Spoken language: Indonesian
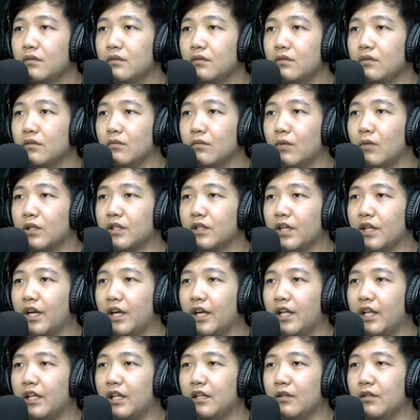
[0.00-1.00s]
what the
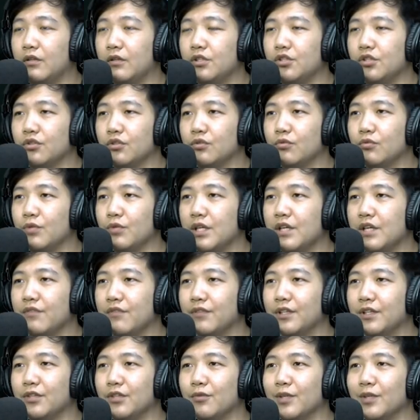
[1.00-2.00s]
hell should we
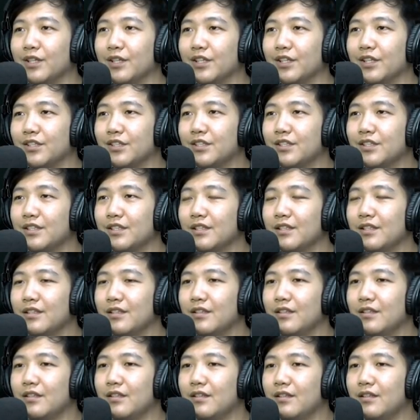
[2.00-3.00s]
even do with this
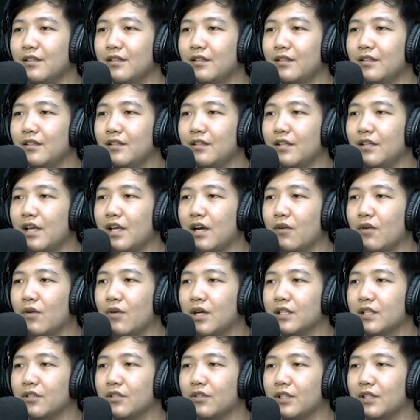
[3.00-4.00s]
ya
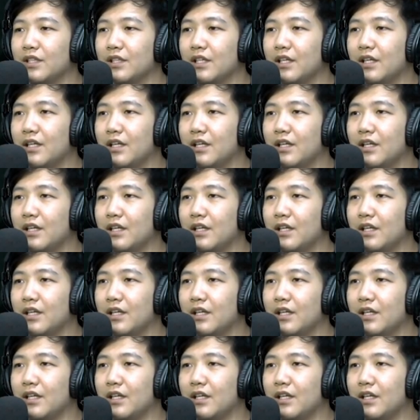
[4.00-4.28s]
gua nggak tahu kita